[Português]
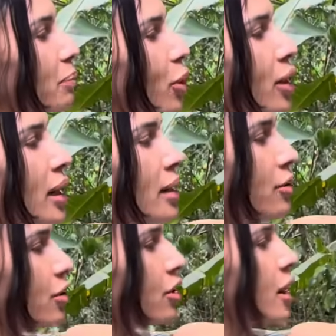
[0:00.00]
por
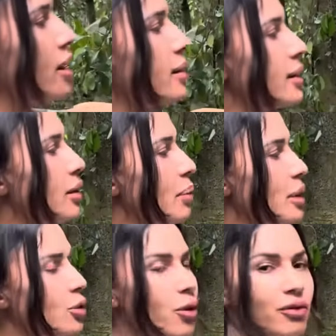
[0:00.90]
anos sendo
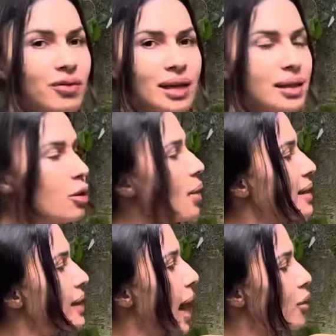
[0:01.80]
absorvida com
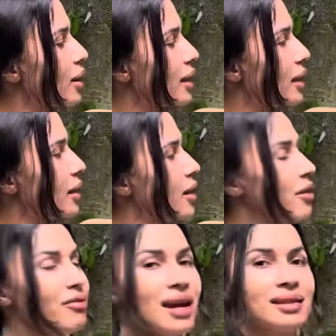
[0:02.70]
essa água aqui,
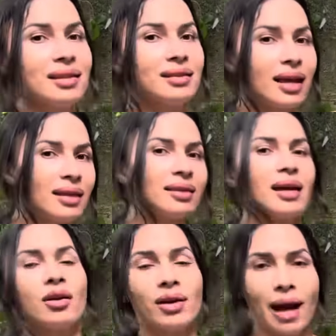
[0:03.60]
vai se
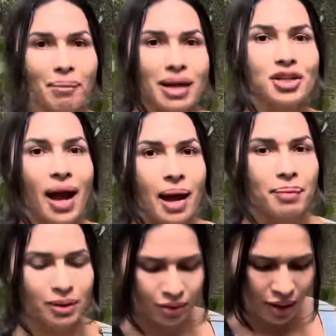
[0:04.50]
deteriorar mais
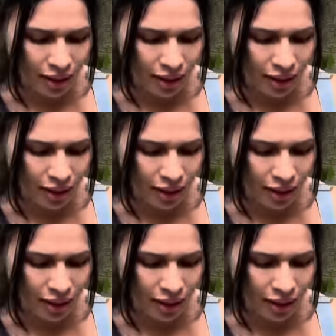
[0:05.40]
rápido.